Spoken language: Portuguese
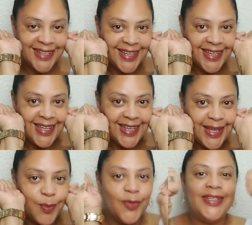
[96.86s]
tá bom? E
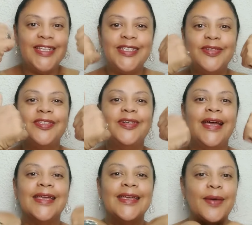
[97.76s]
deixando o seu like, que
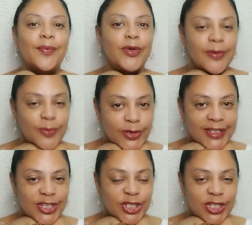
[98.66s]
é muito importante
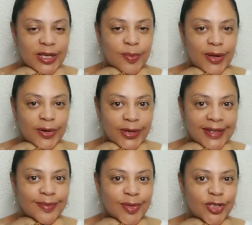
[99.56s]
aqui para o
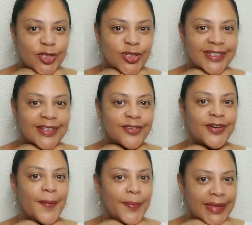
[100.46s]
crescimento de nossa família.